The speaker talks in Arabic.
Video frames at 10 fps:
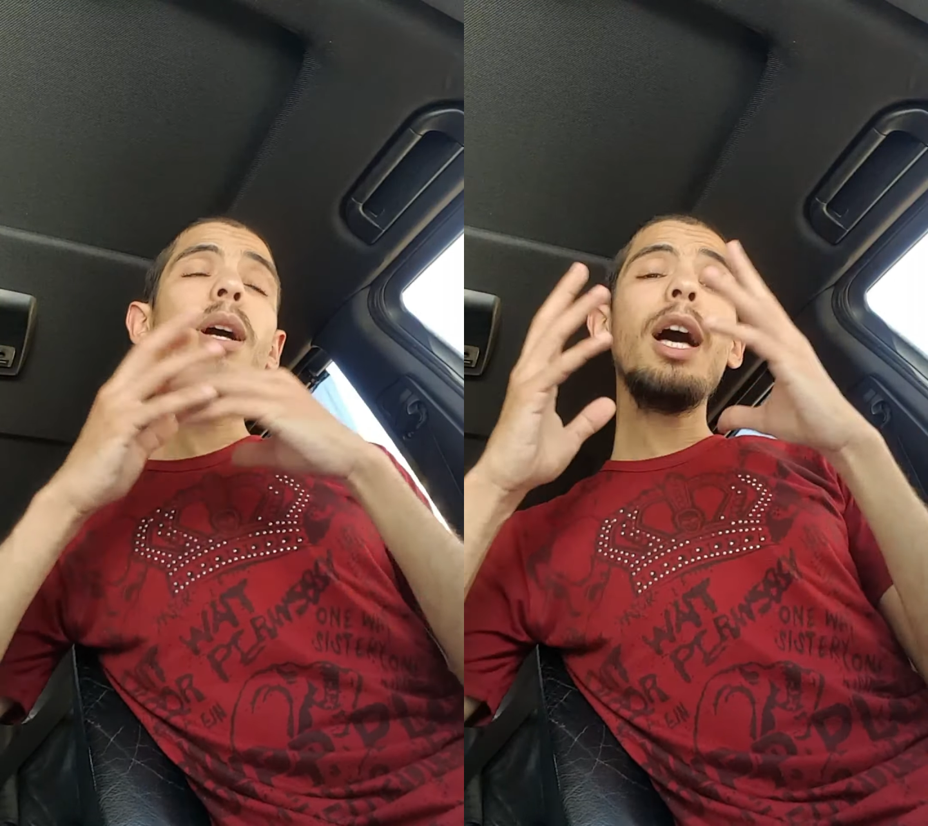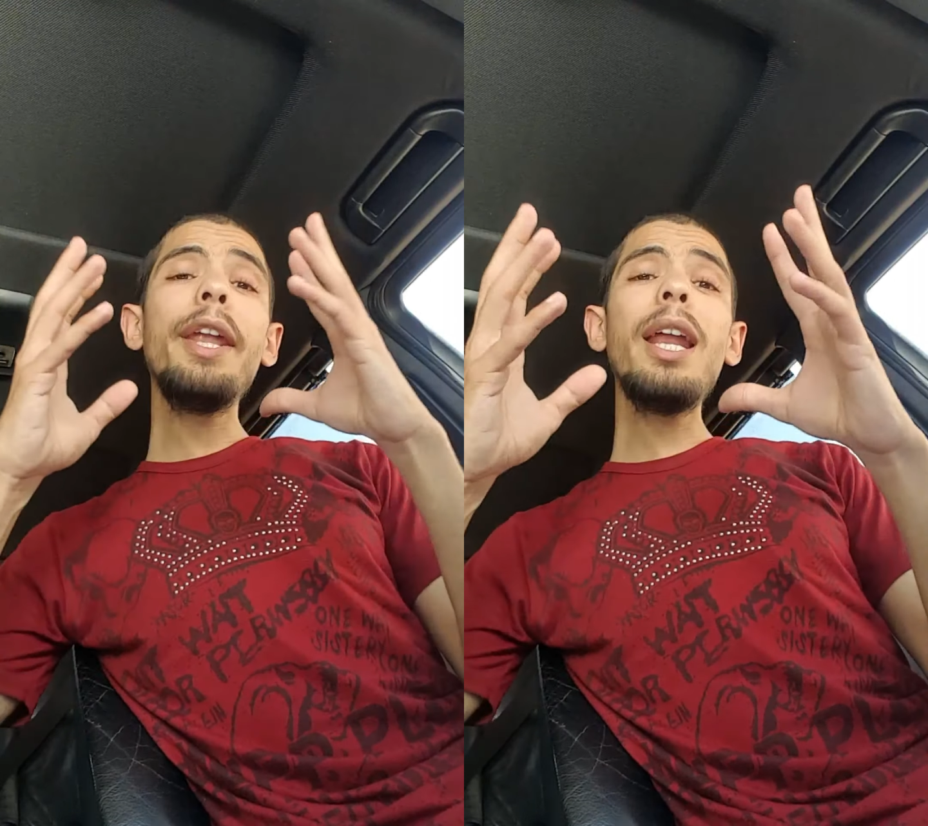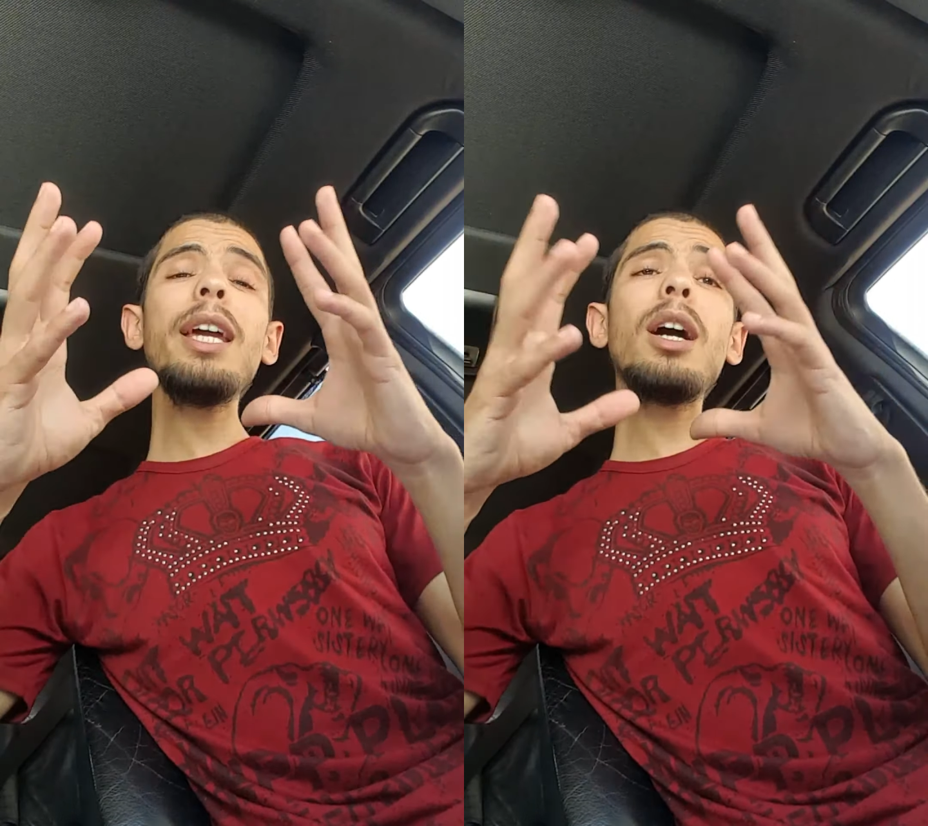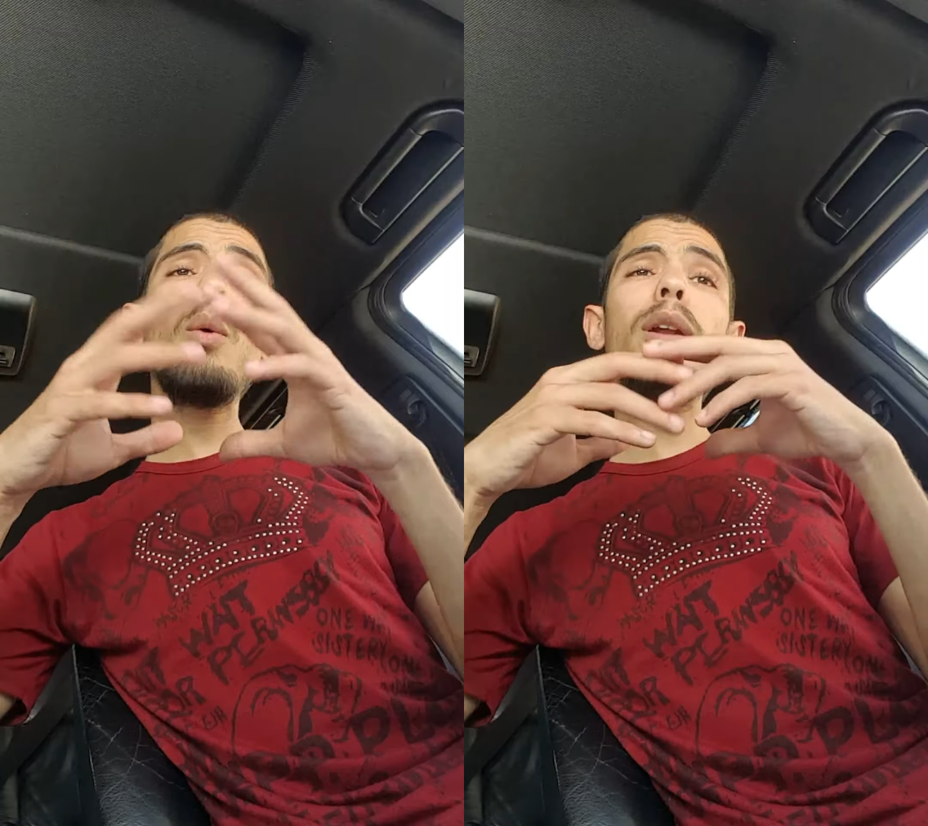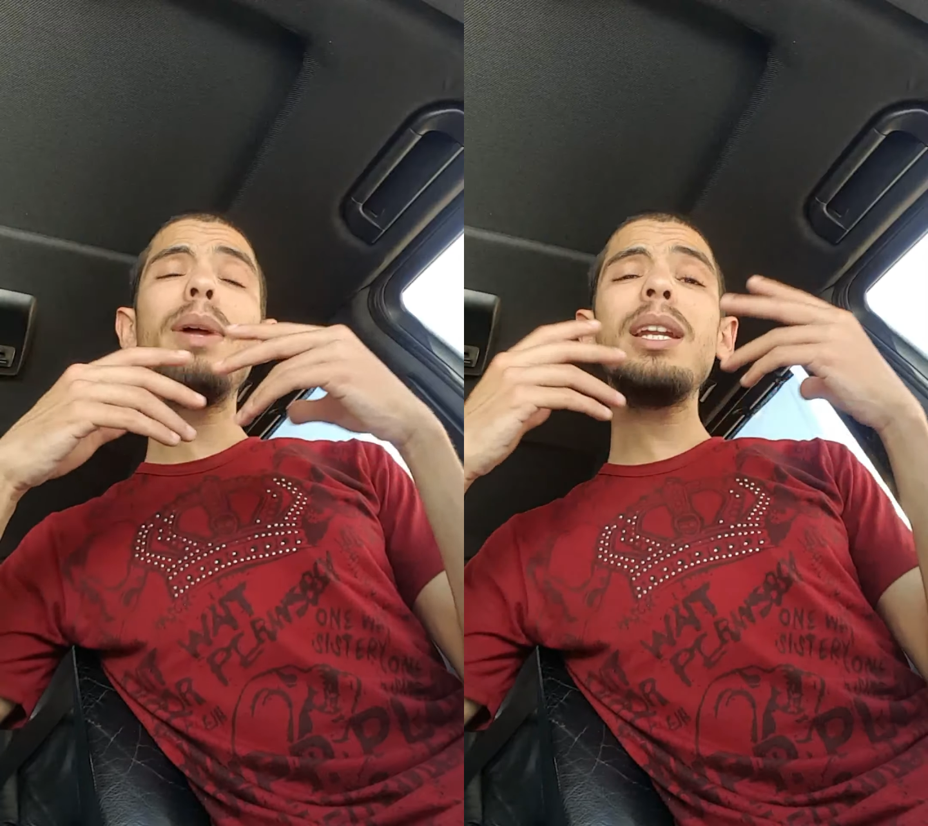هنا
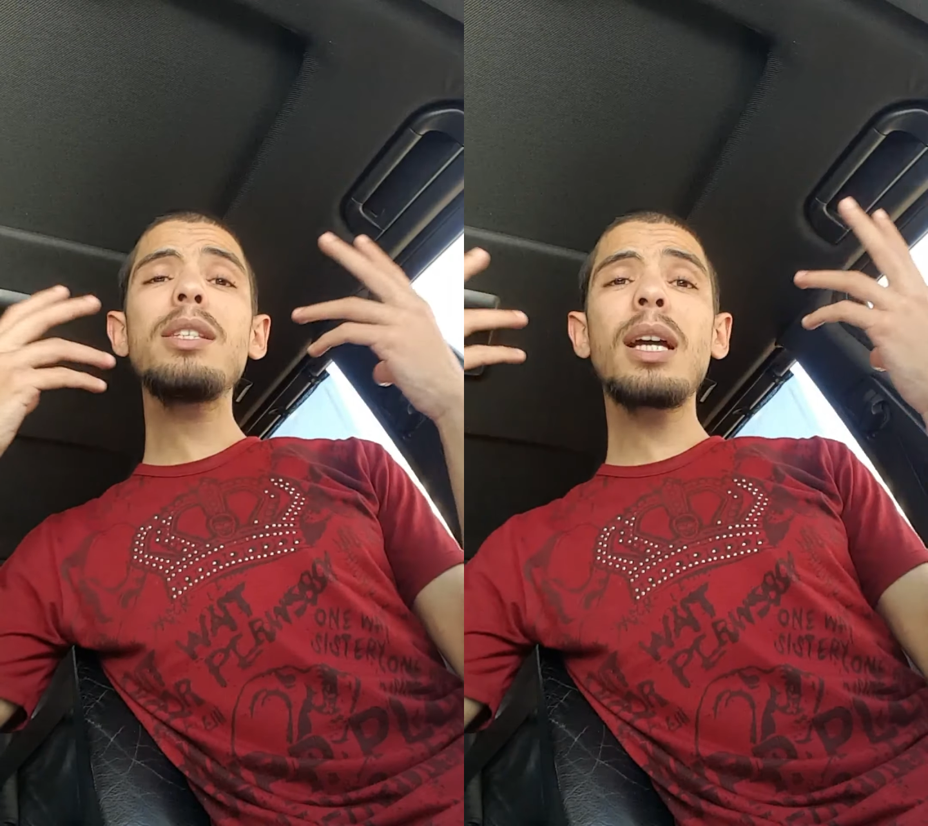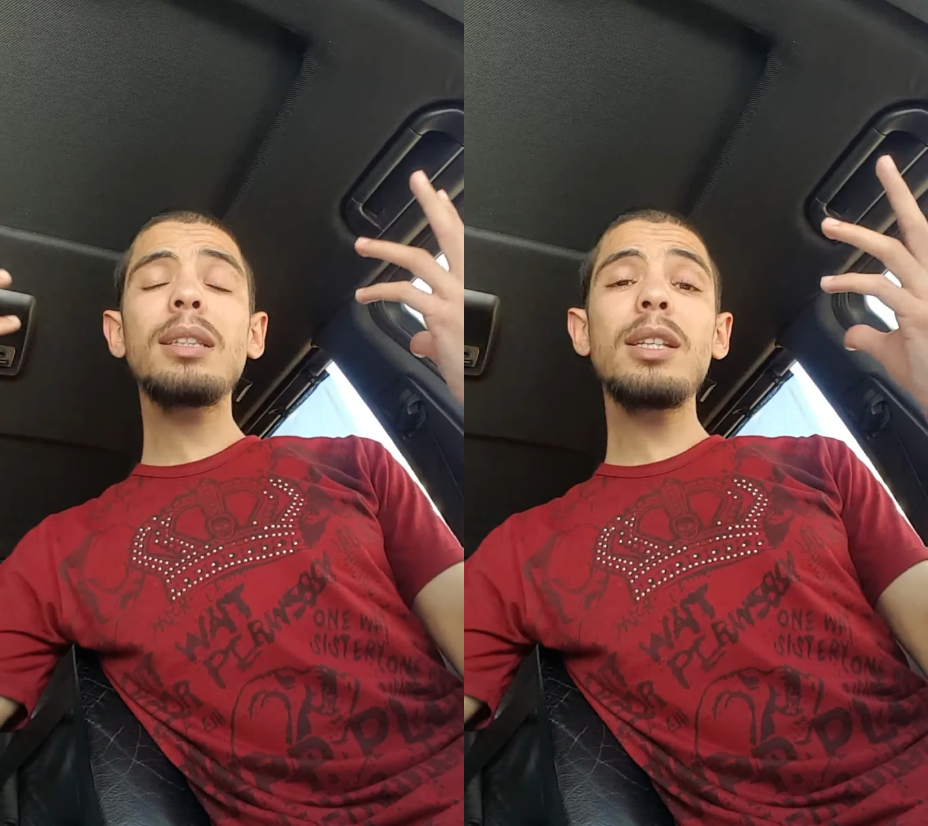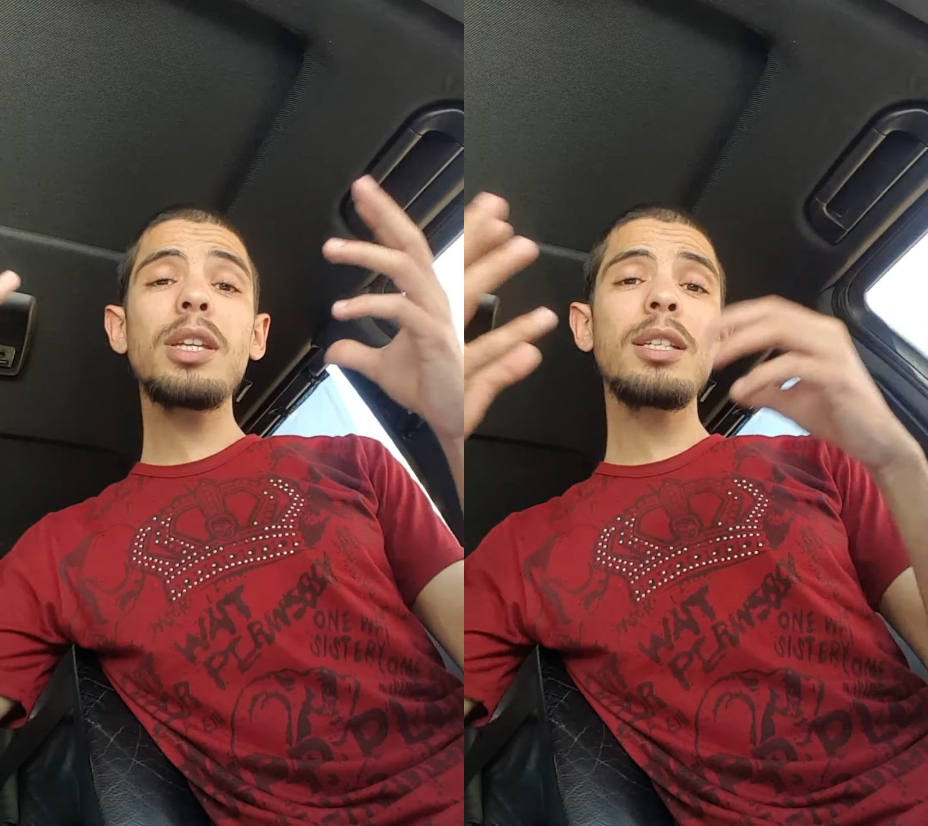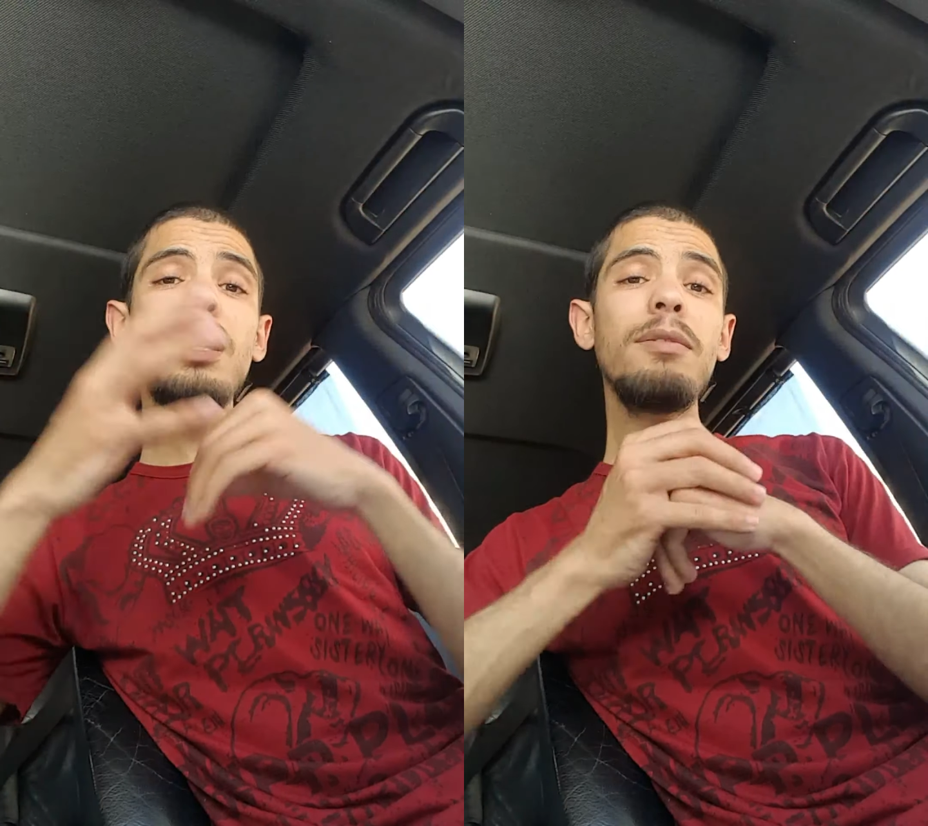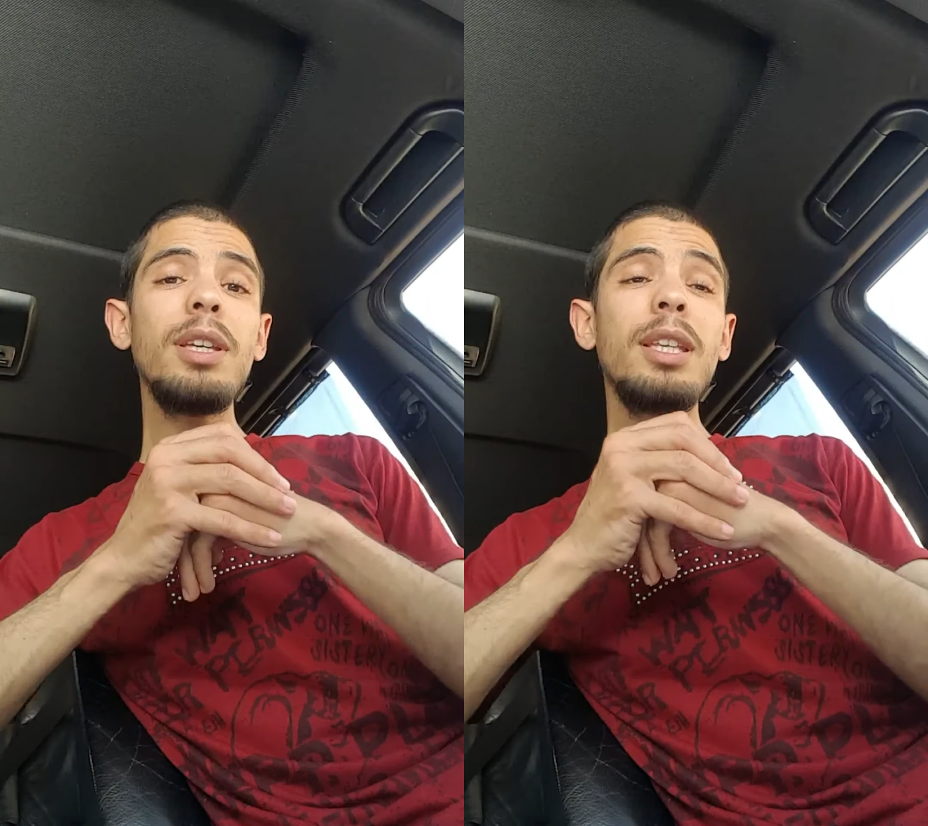الاخوان ملي انت
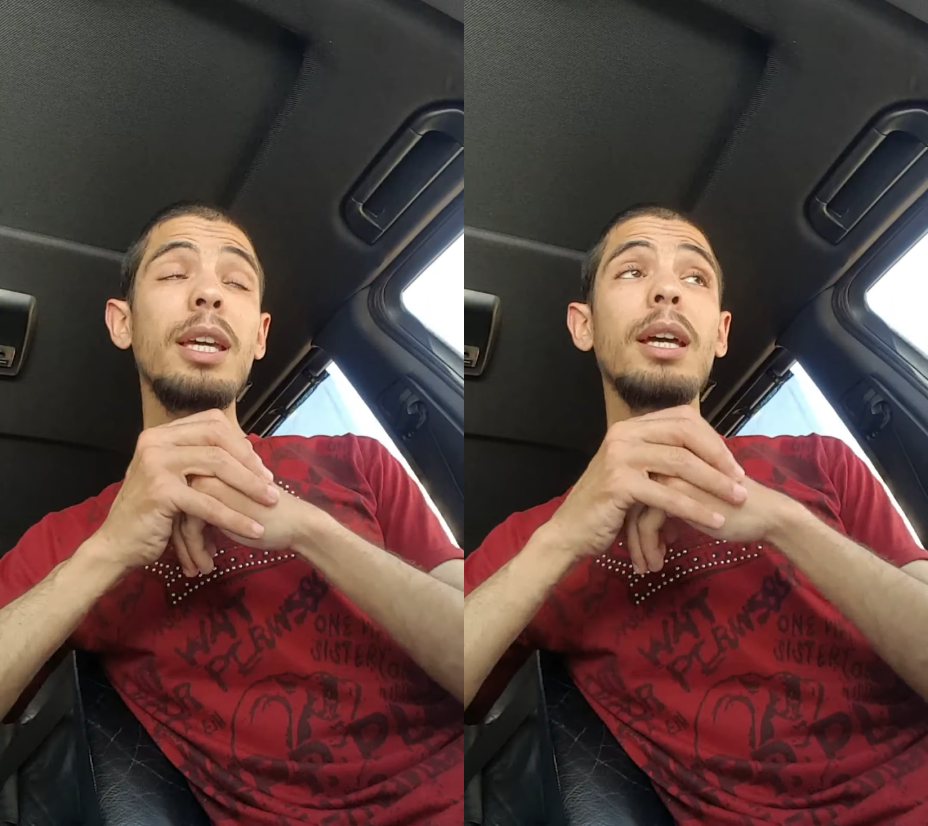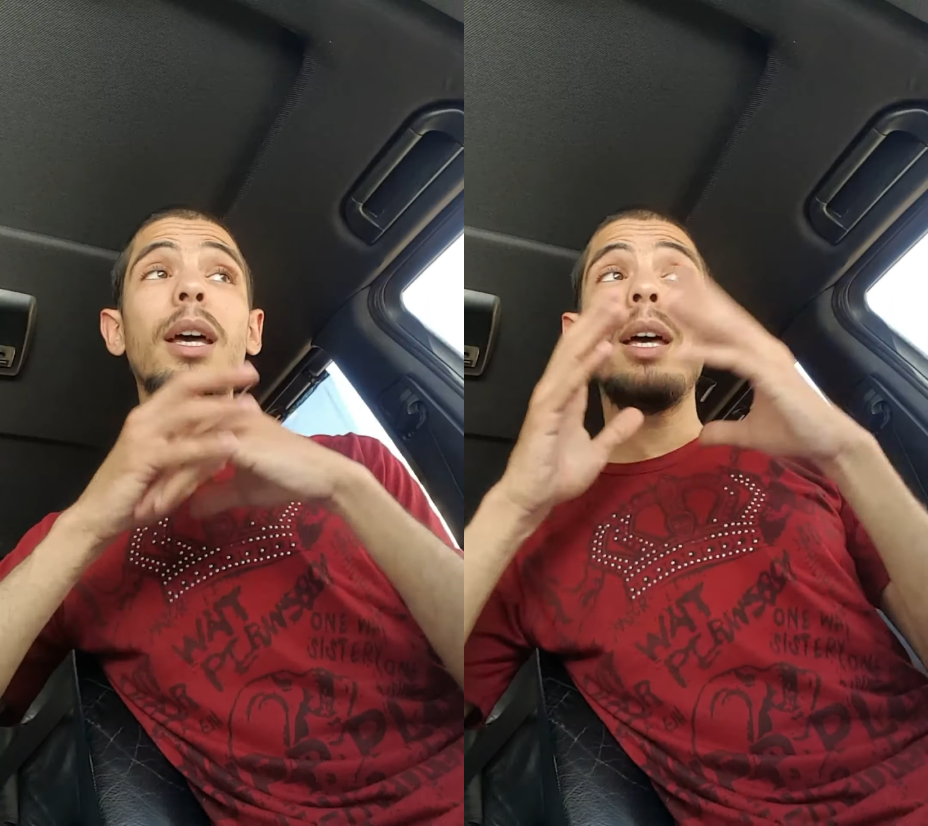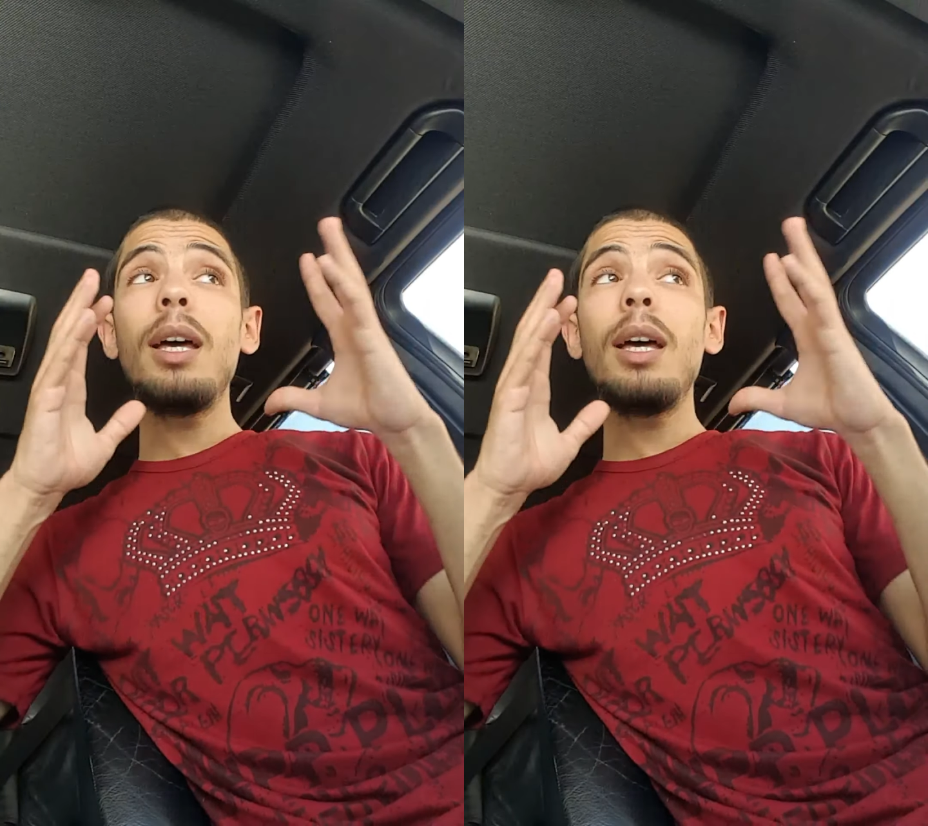كديزاكتيفي ديك